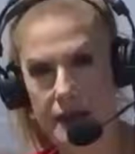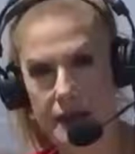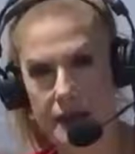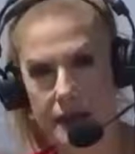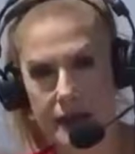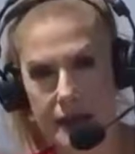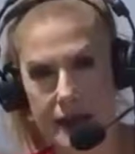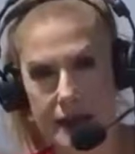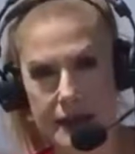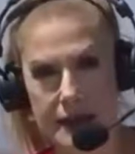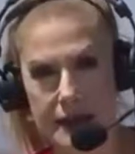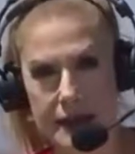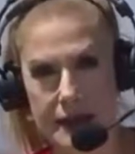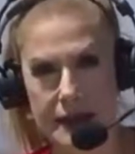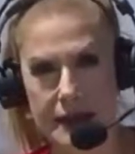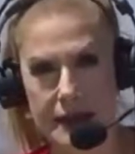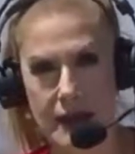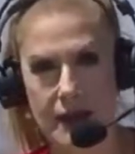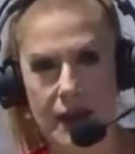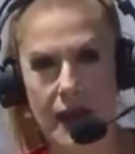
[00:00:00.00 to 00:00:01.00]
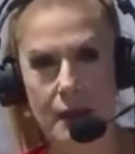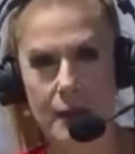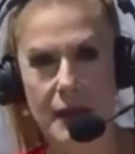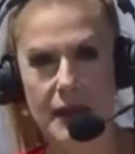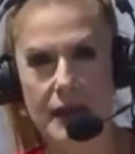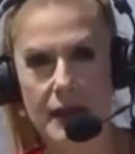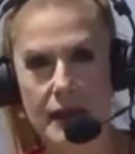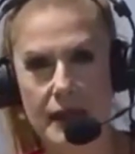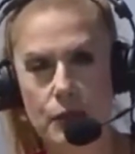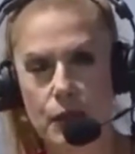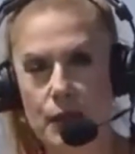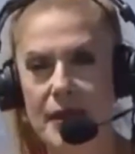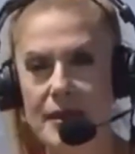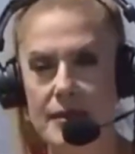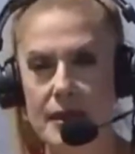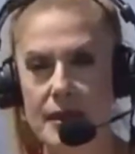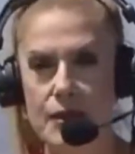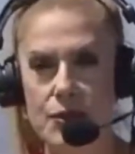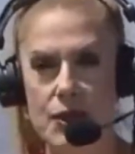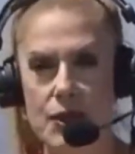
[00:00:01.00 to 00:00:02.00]
getirdik. Devam edelim bu
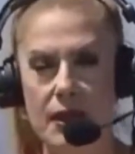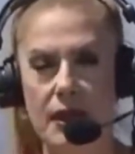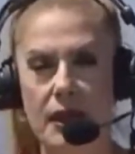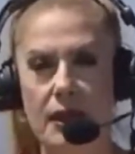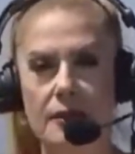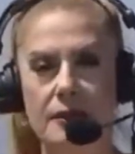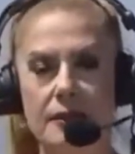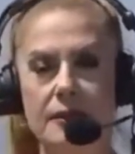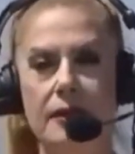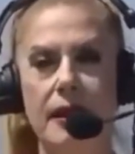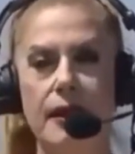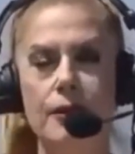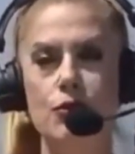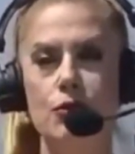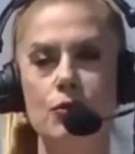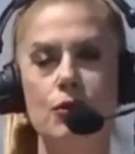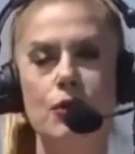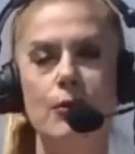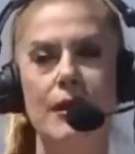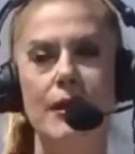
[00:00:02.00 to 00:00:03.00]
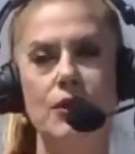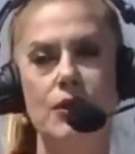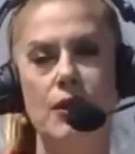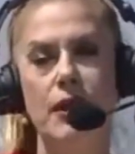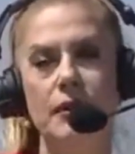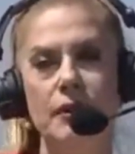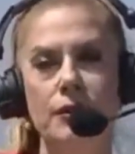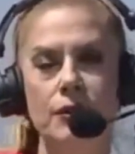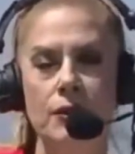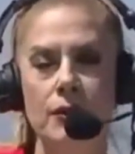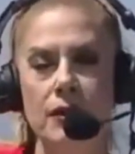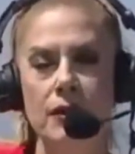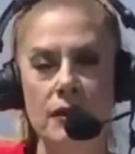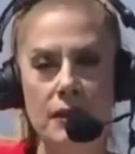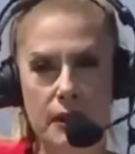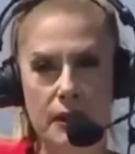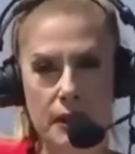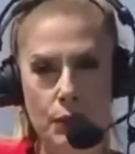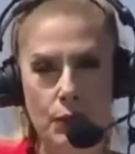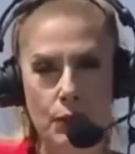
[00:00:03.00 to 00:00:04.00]
mesajlar ardından Cumhurbaşkanlığı
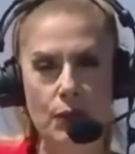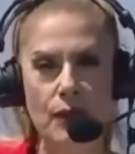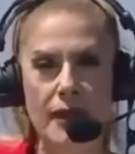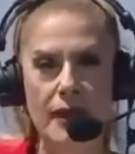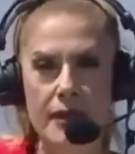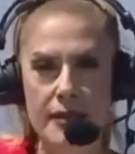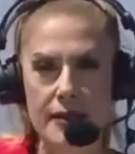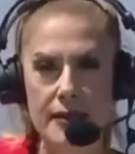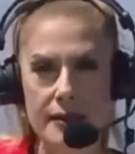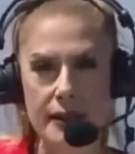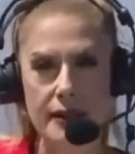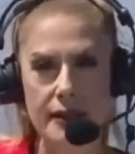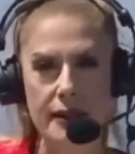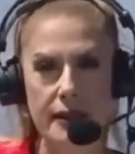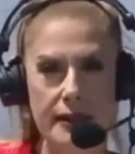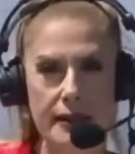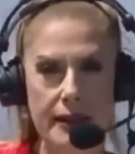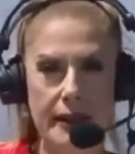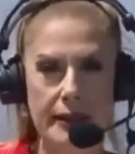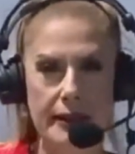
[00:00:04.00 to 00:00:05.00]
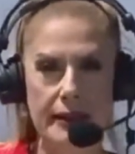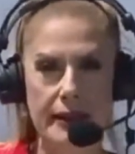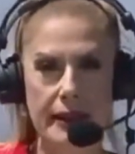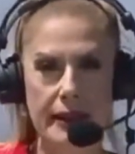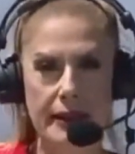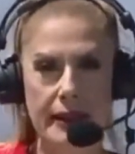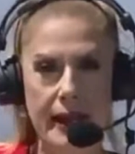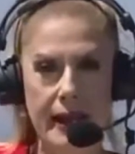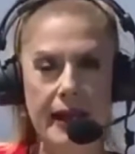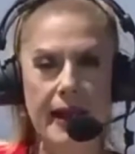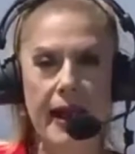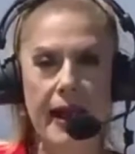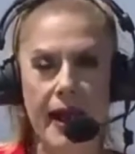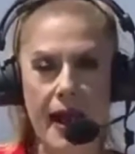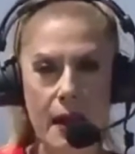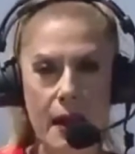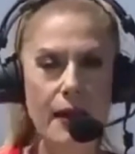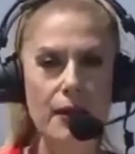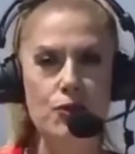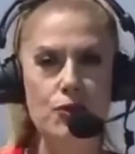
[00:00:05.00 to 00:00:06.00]
Külliyesi'ndeki hareketlilikle
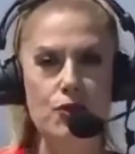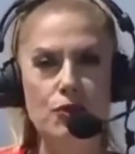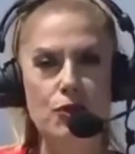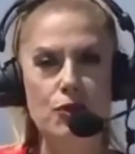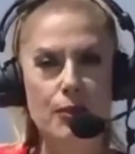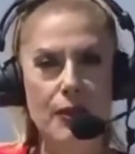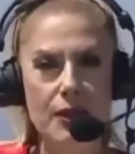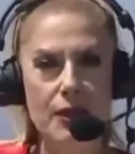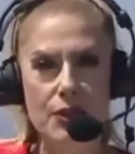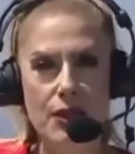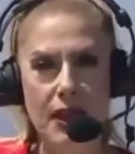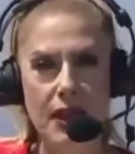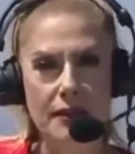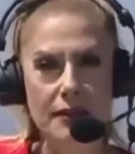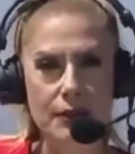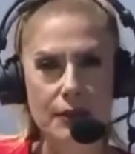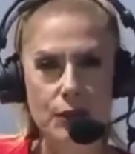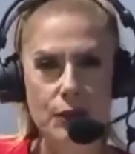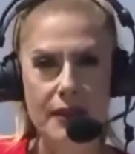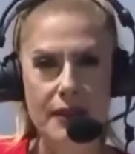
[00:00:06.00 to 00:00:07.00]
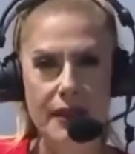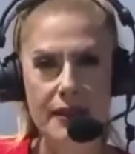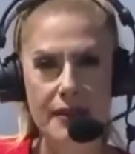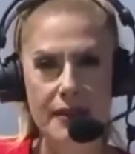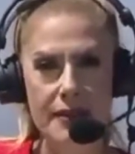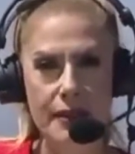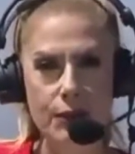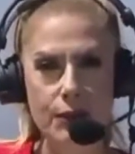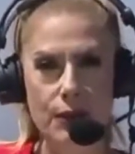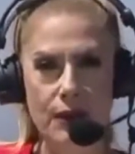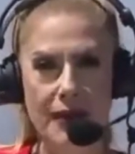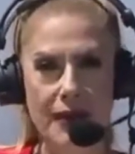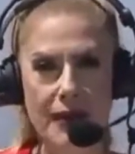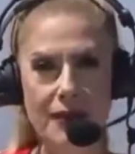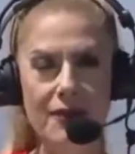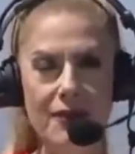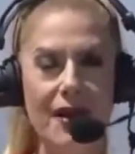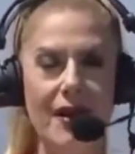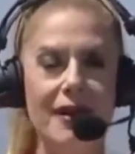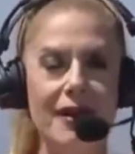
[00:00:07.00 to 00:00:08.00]
hemen Cumhurbaşkanlığı Külliyesi'ne
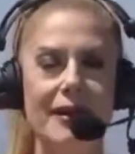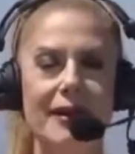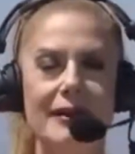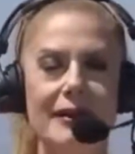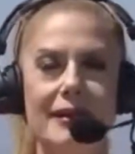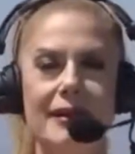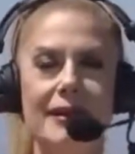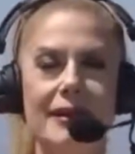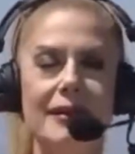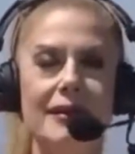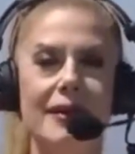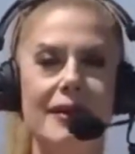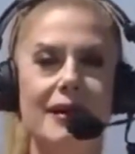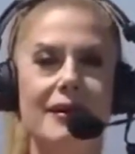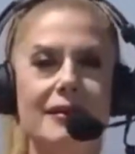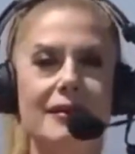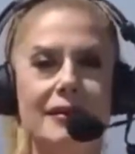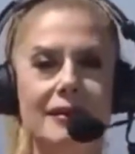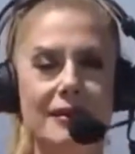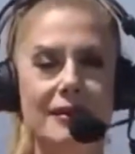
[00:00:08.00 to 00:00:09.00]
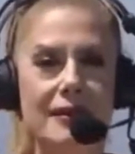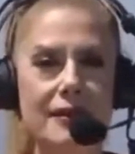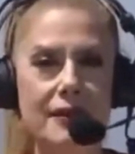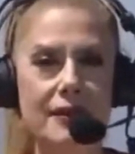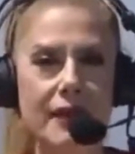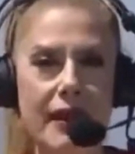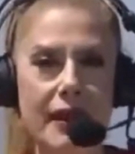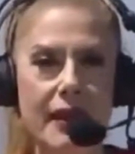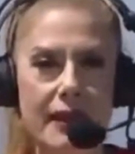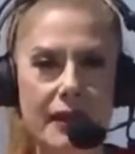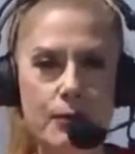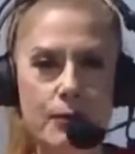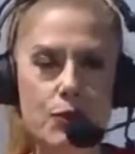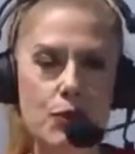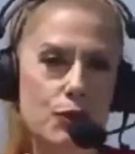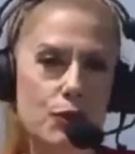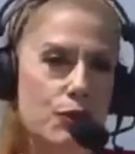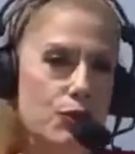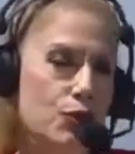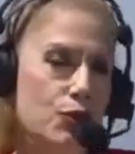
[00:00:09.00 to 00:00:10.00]
dönelim ve hareketliliğin ayrıntılarını verelim.
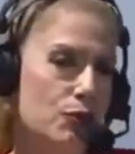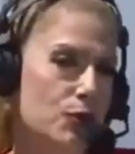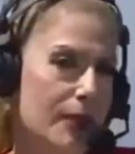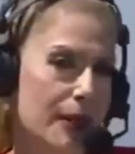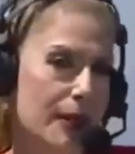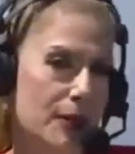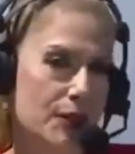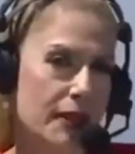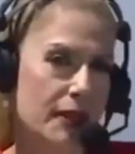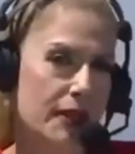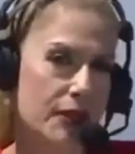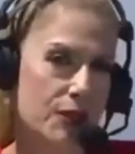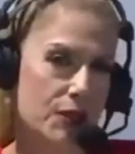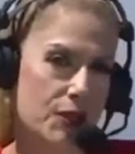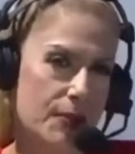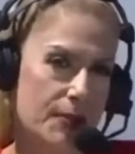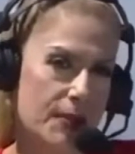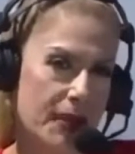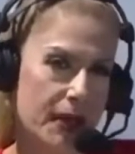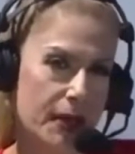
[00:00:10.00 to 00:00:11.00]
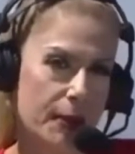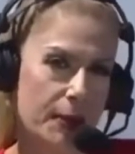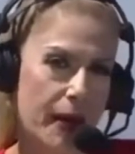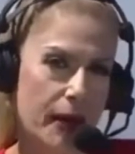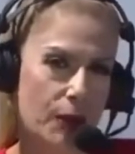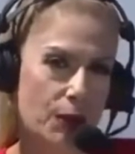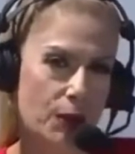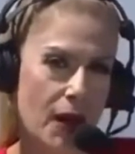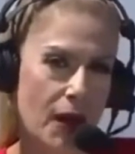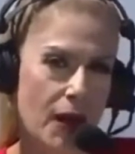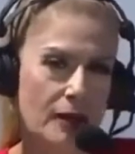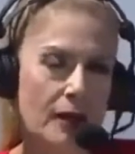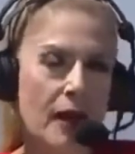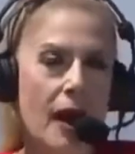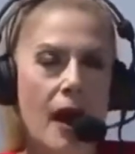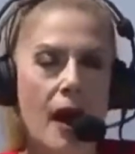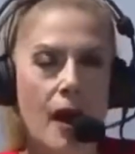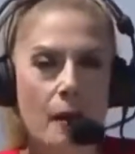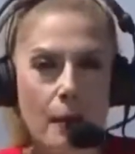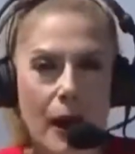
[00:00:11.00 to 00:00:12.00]
Çünkü Cumhurbaşkanı Recep Tayyip Erdoğan
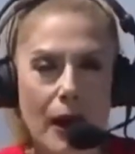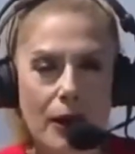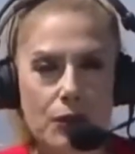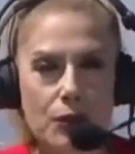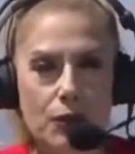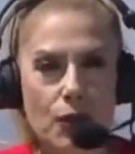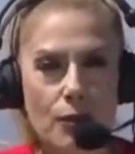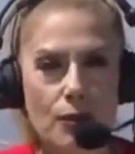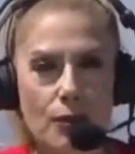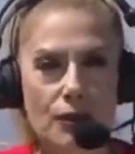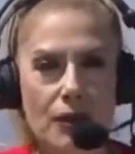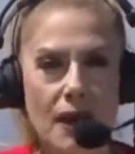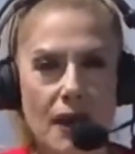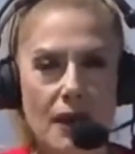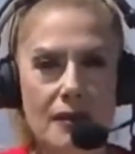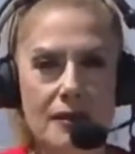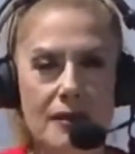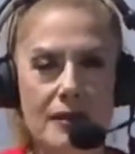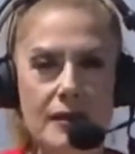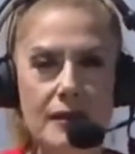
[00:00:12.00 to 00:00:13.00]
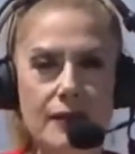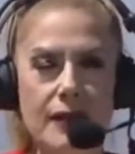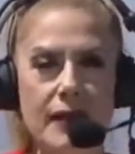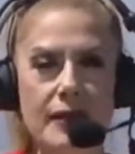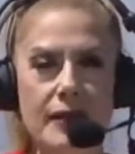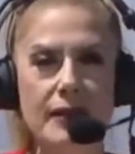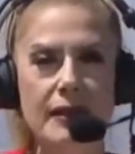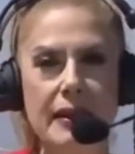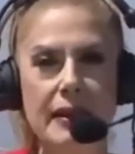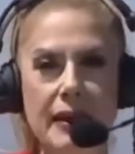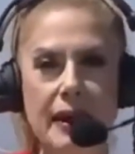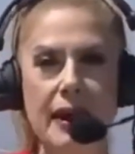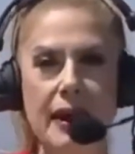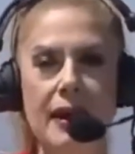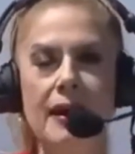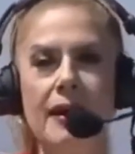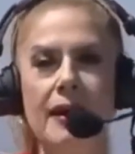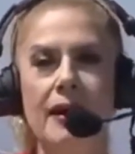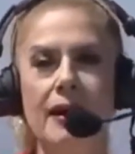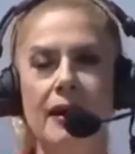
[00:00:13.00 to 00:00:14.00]
başkomutan
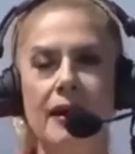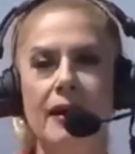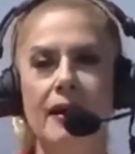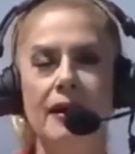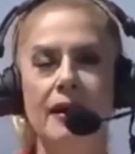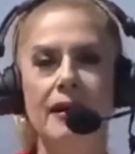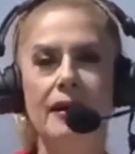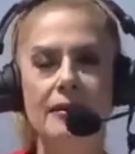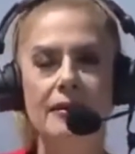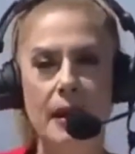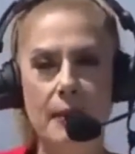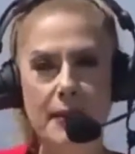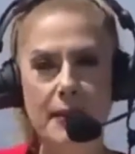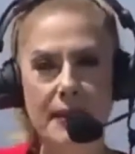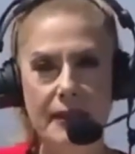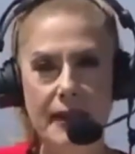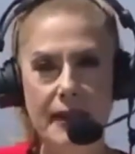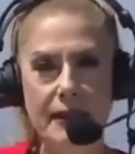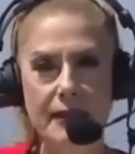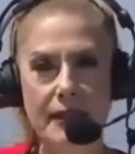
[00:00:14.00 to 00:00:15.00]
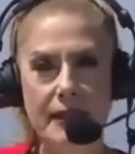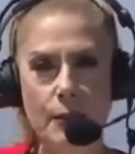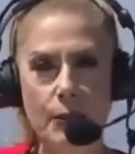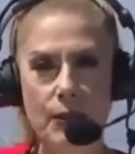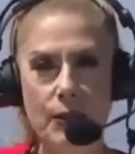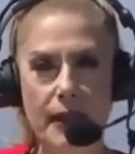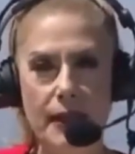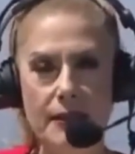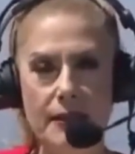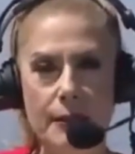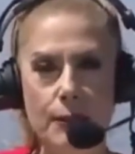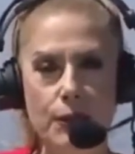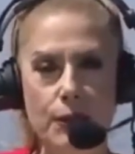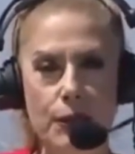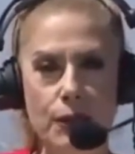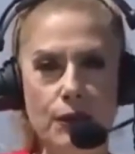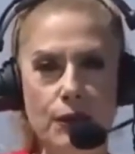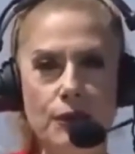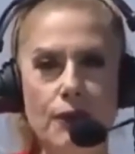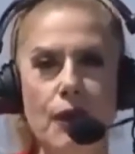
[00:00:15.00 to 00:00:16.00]
sıfatıyla e, tebrikleri kabul etti
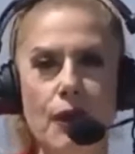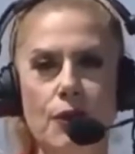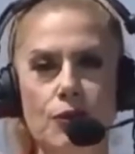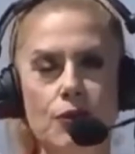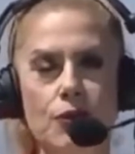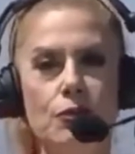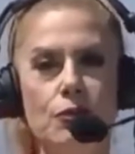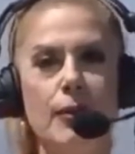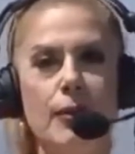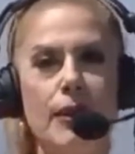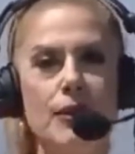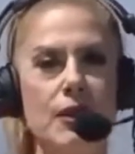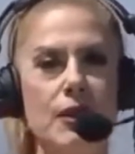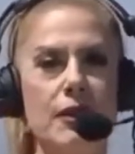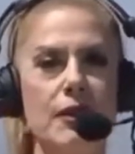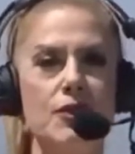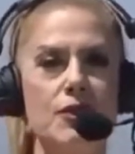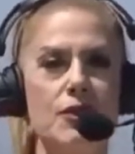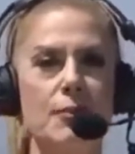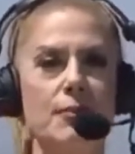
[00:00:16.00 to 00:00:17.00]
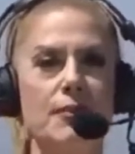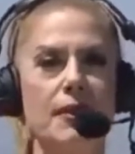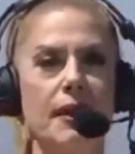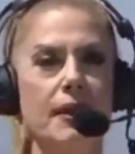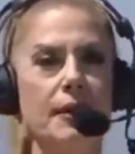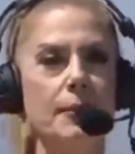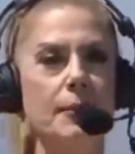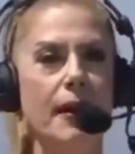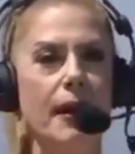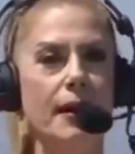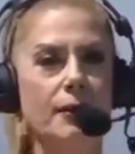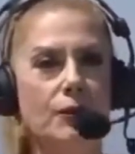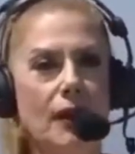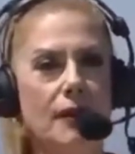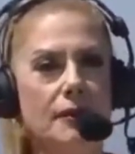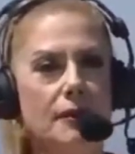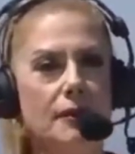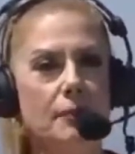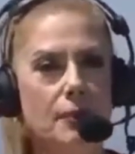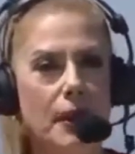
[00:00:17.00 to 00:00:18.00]
bugün. Cumhurbaşkanı Recep Tayyip
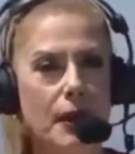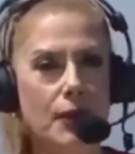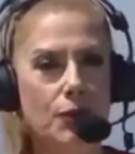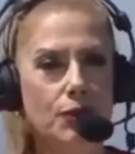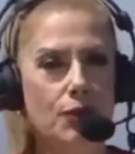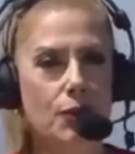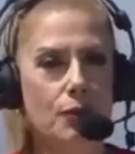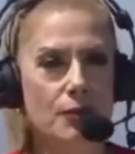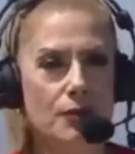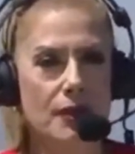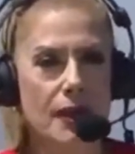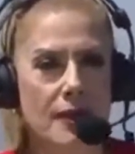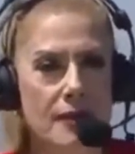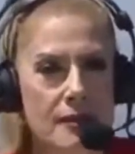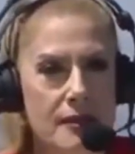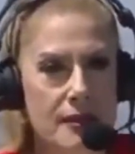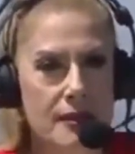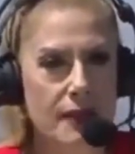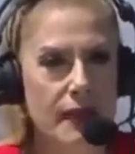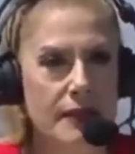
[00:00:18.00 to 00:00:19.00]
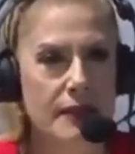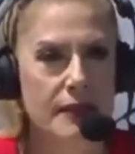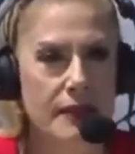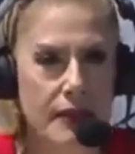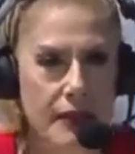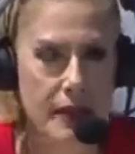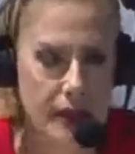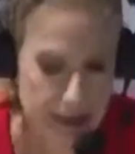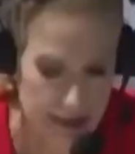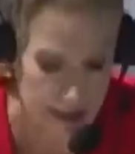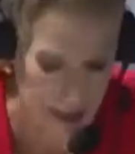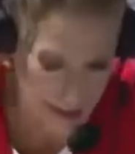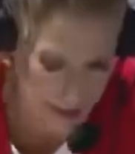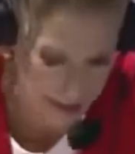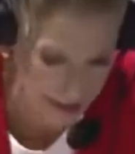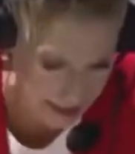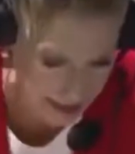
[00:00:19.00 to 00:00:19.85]
Erdoğan'ın başkomutan sıfatıyla tebrikleri